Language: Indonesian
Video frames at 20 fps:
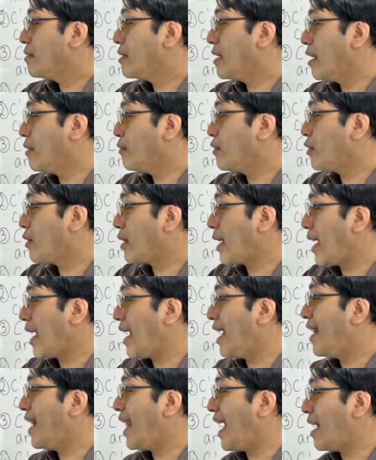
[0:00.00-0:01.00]
dalam bentuk
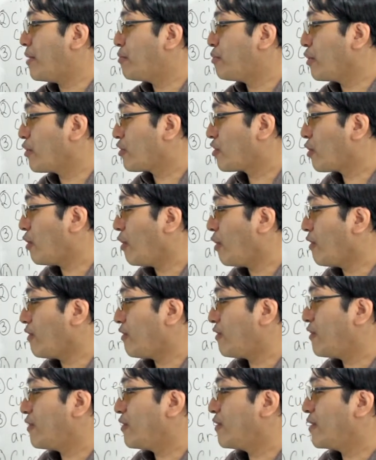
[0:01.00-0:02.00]
L apostrof
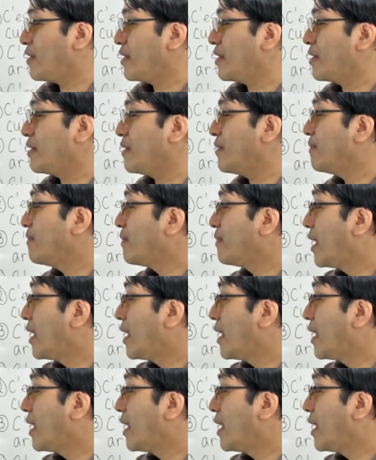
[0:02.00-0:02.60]
gitu.